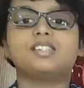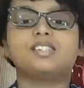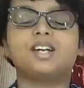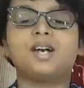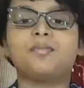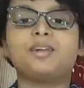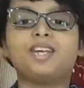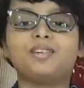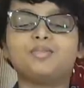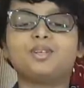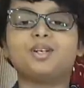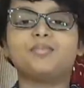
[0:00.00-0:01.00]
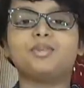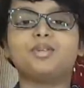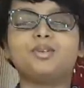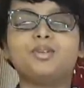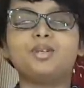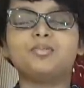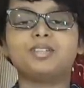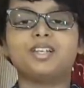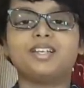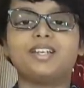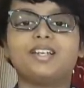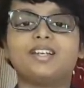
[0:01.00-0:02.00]
சாமணன் முகம் யூடியூப்
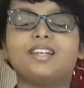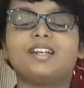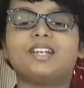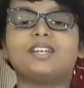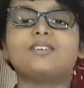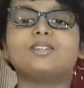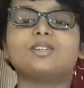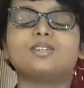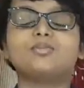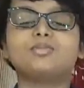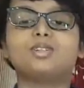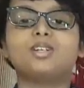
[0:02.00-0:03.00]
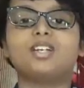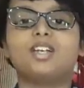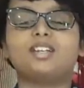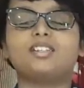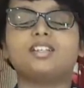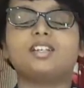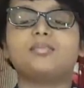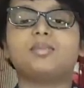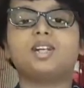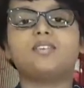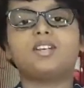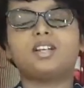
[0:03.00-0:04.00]
சேனல்கள் அனைவருக்கும் ஜோகிரஜின்
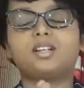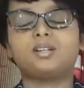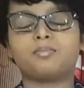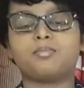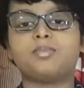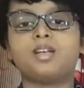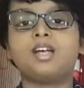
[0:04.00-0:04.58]
அன்பான வணக்கம்